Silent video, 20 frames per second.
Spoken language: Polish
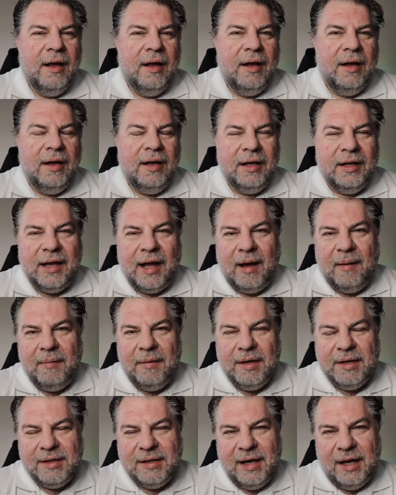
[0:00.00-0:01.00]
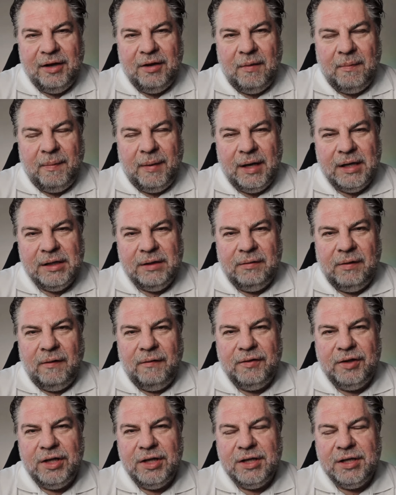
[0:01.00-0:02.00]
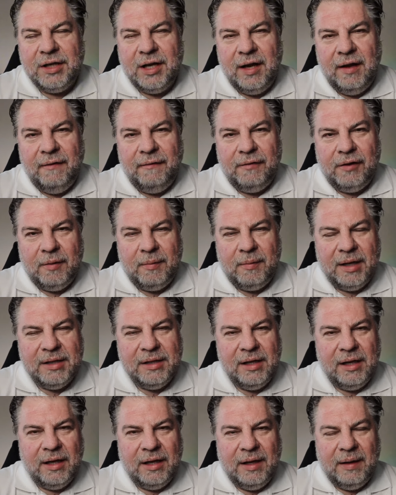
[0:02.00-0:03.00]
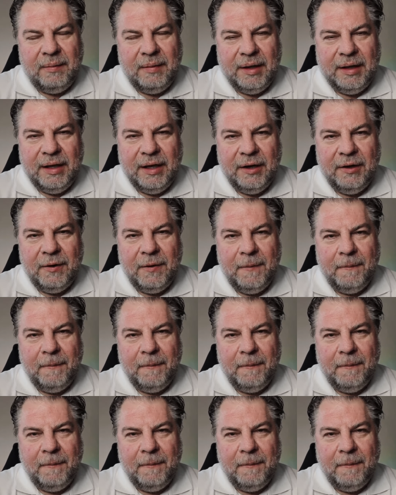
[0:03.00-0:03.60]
I tam znajdą Państwo wszystkie informacje na temat tego,